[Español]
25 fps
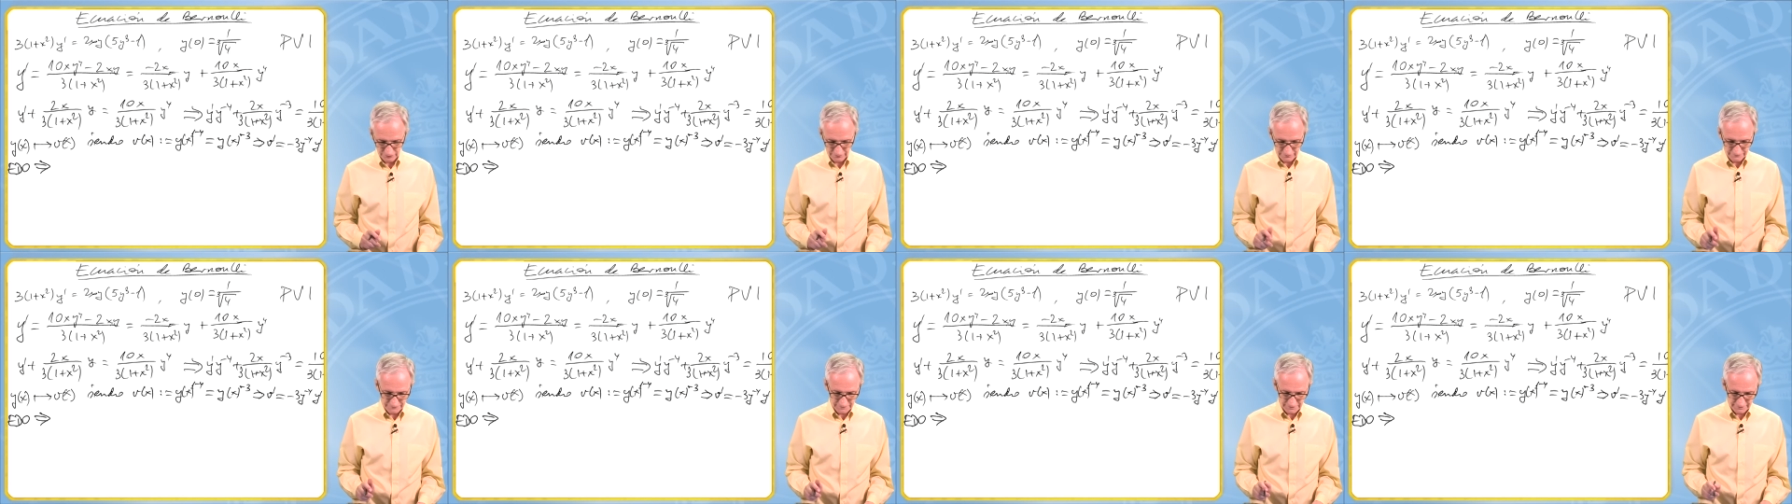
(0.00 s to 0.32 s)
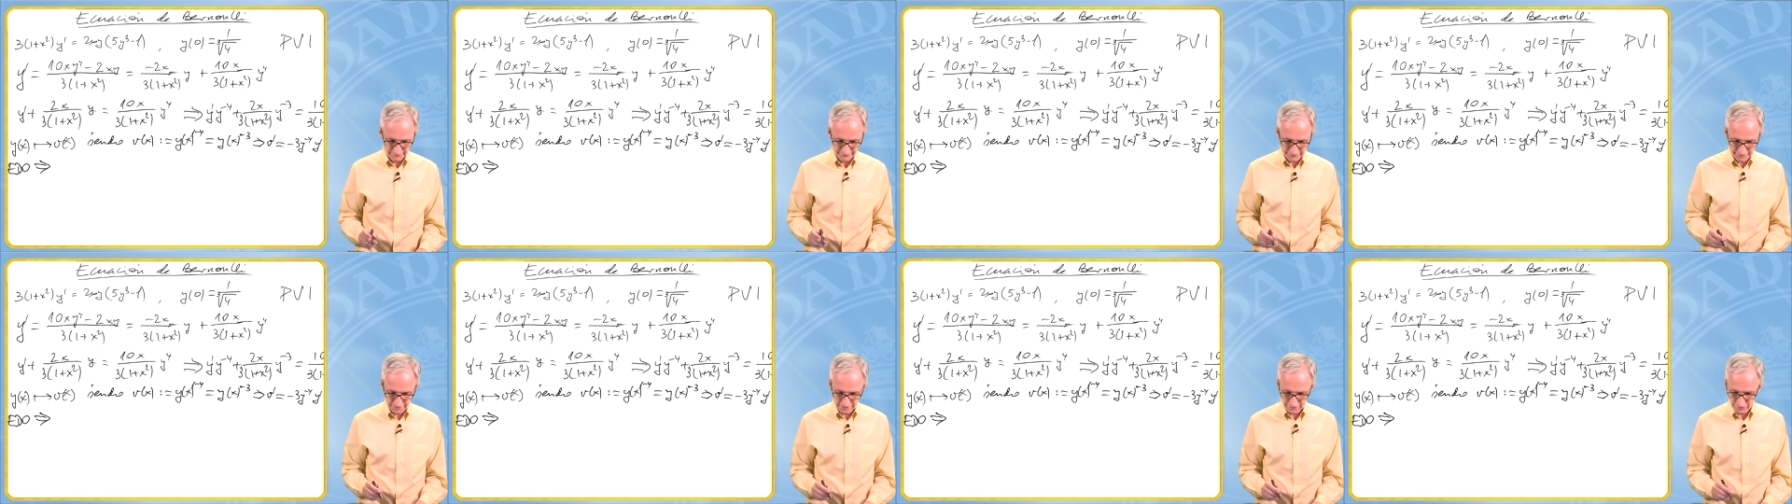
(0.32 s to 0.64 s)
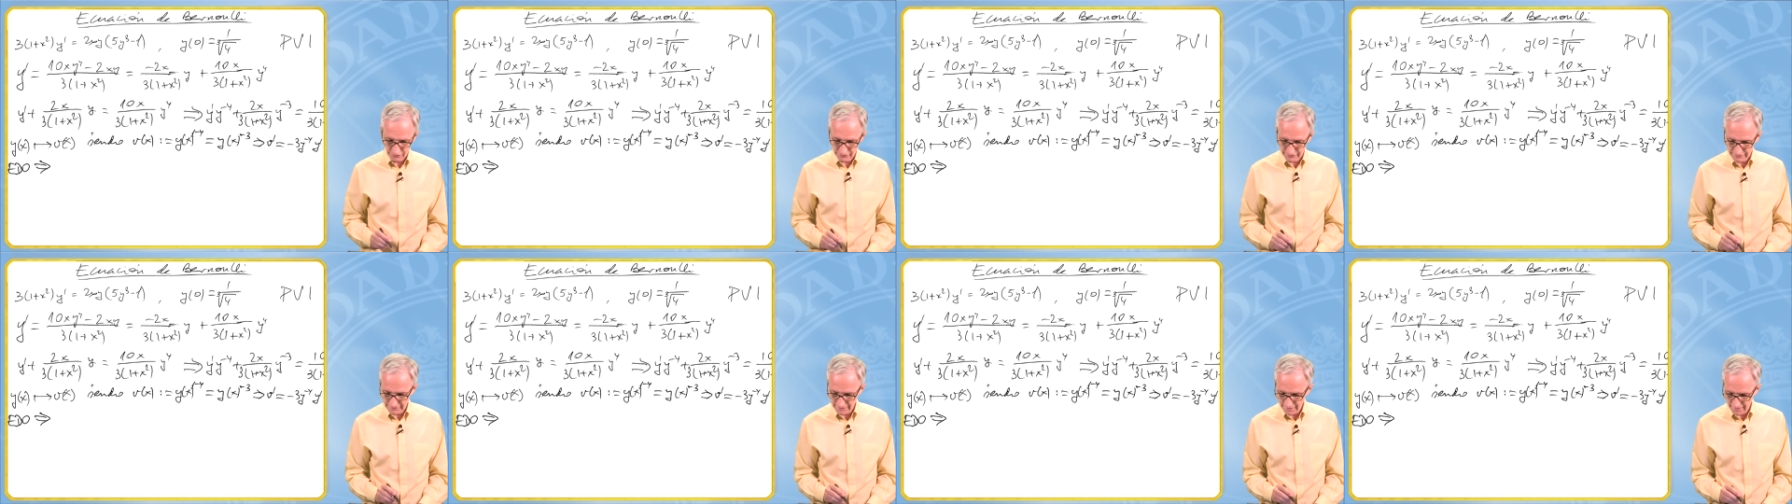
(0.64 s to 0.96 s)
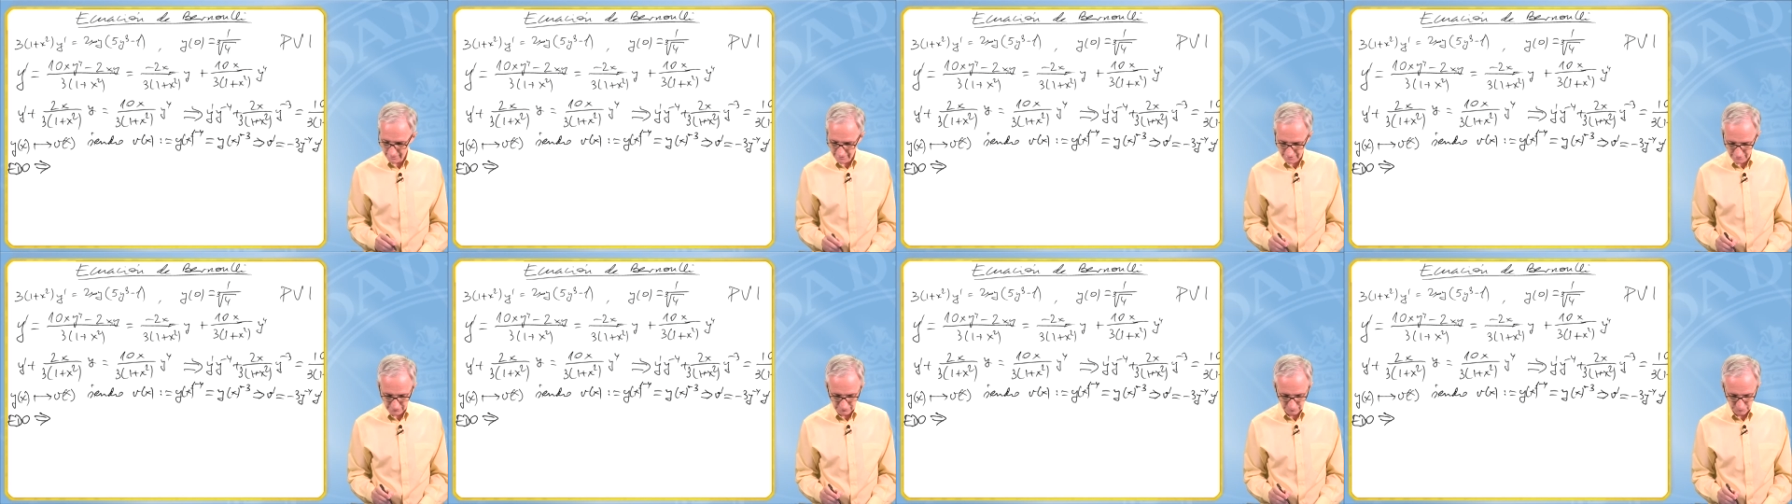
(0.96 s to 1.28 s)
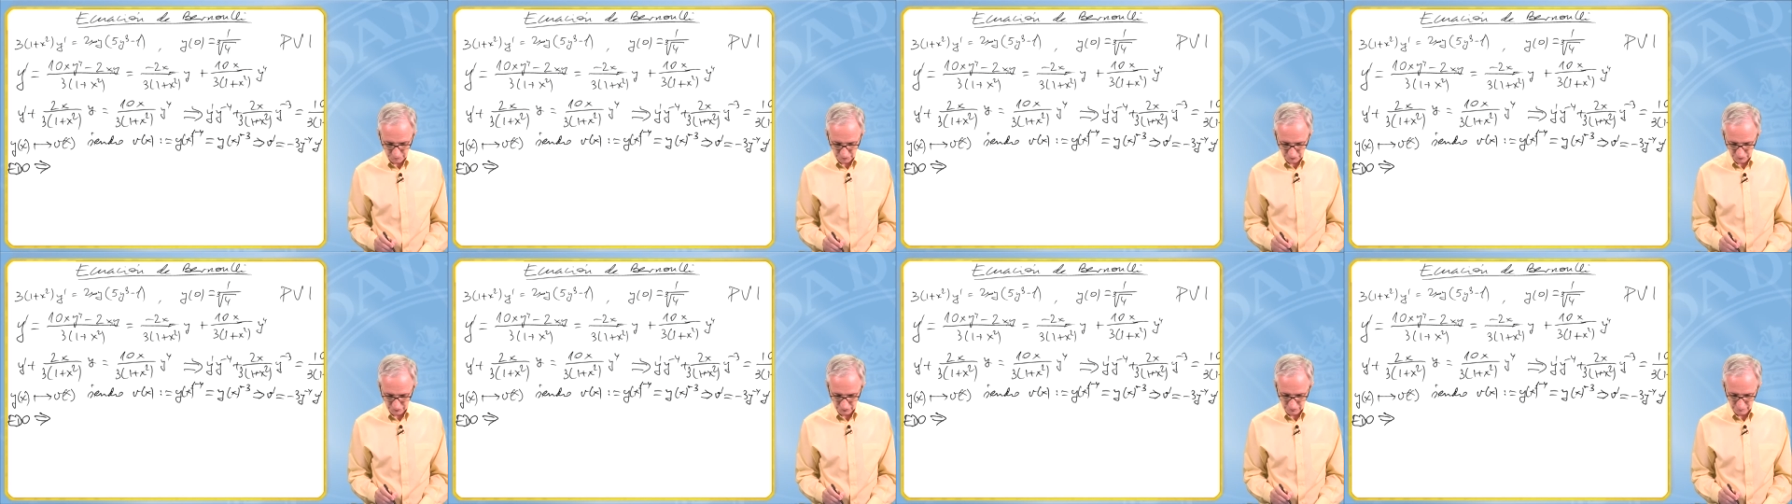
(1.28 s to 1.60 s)
diferencial ordinaria,
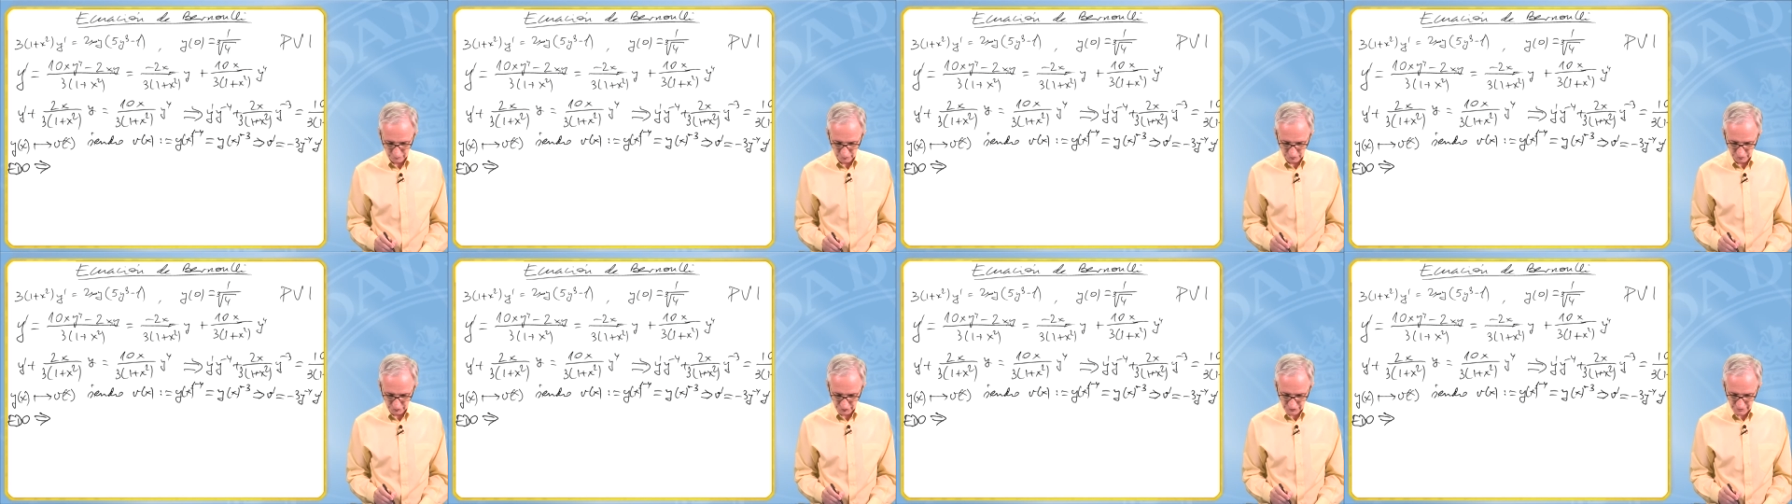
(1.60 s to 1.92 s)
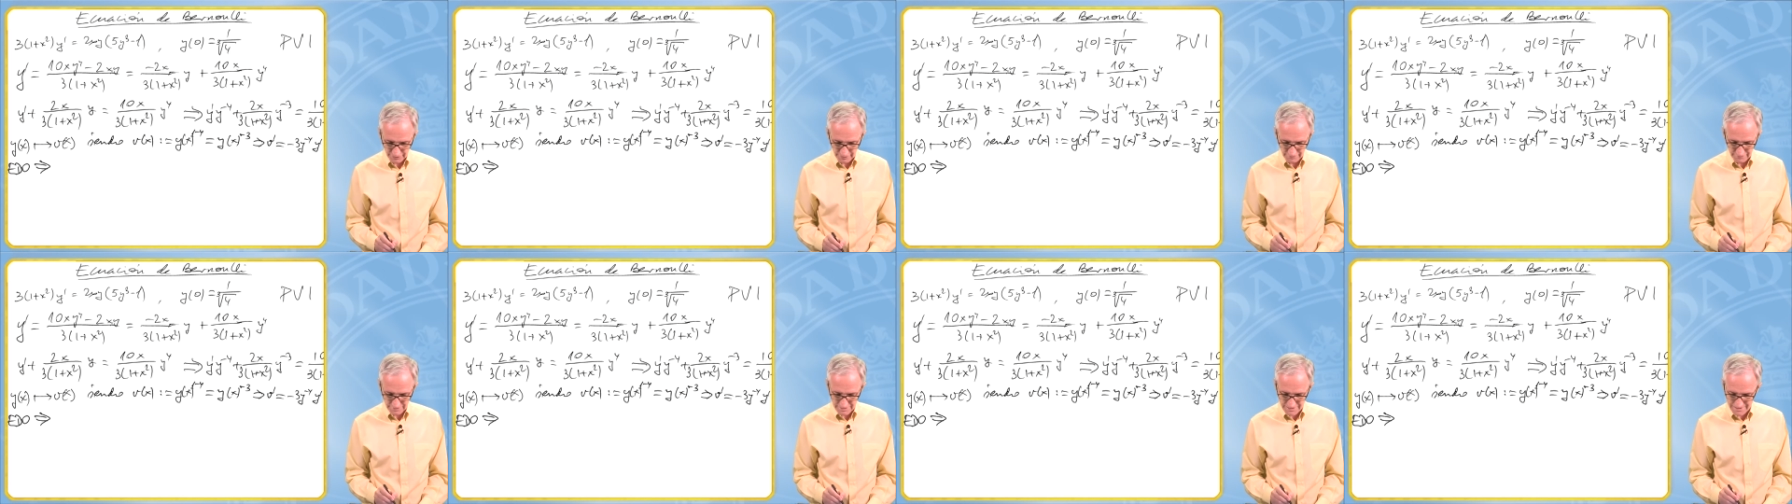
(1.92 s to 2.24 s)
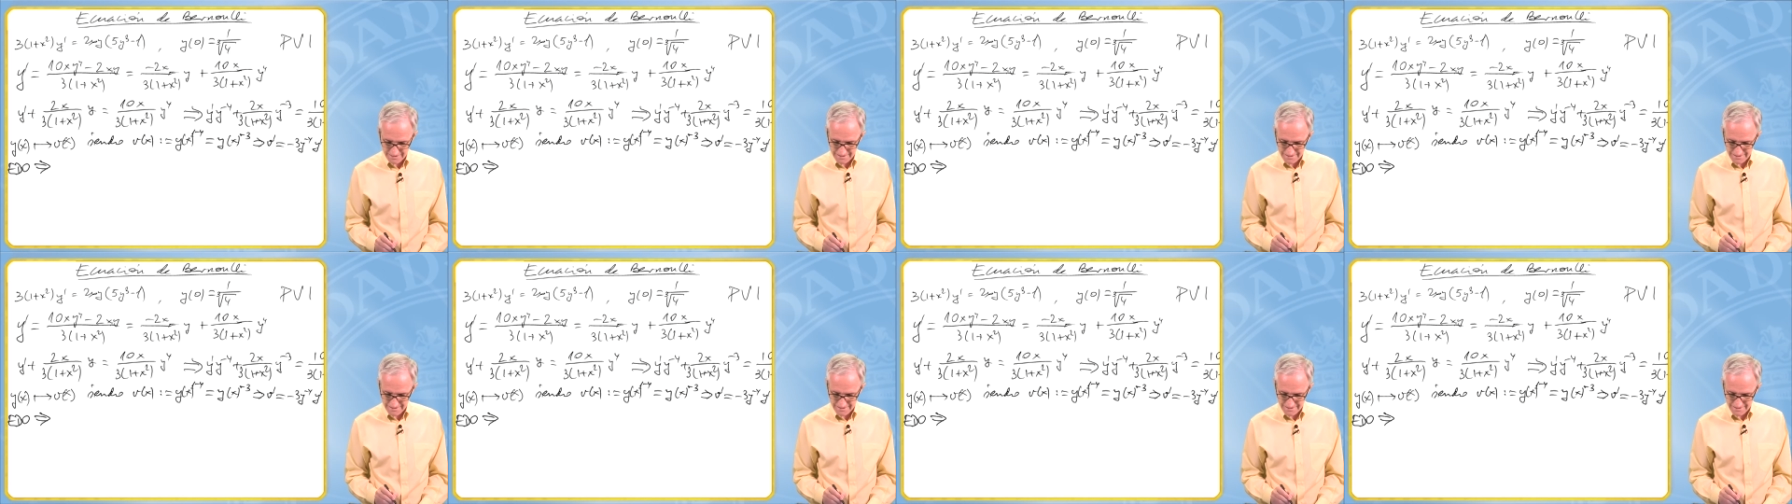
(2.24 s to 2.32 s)
como todo el mundo sabe,